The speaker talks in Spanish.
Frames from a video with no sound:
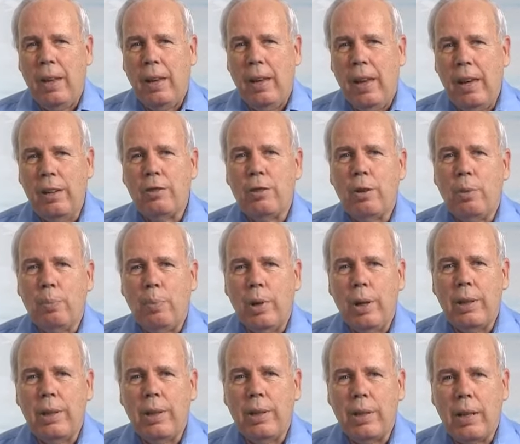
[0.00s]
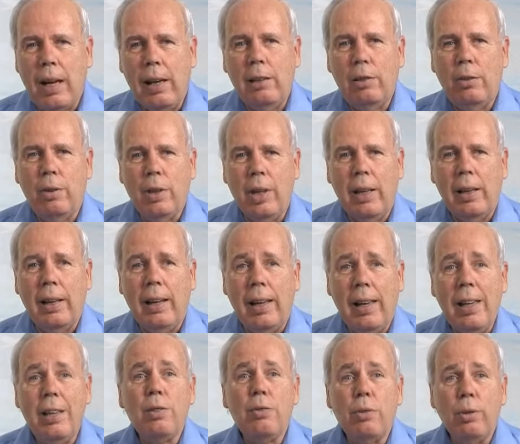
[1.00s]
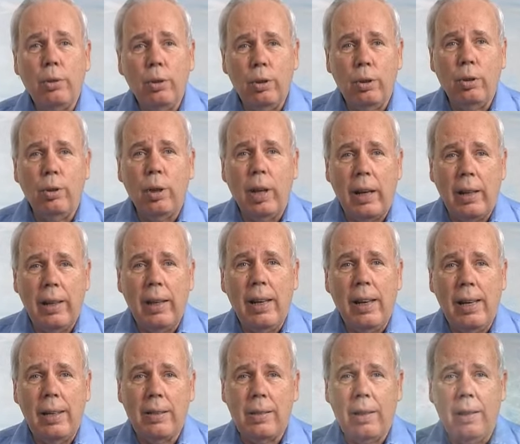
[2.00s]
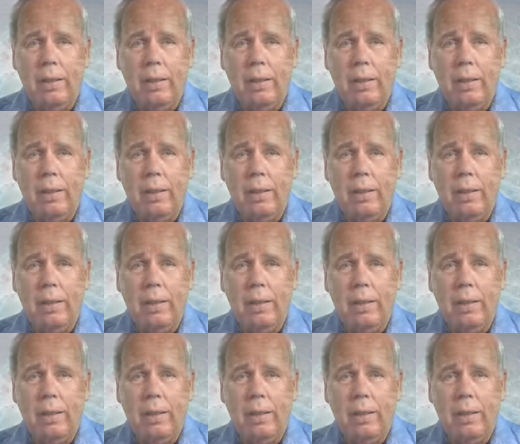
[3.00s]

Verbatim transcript: Esto pues es algo de la estructura de este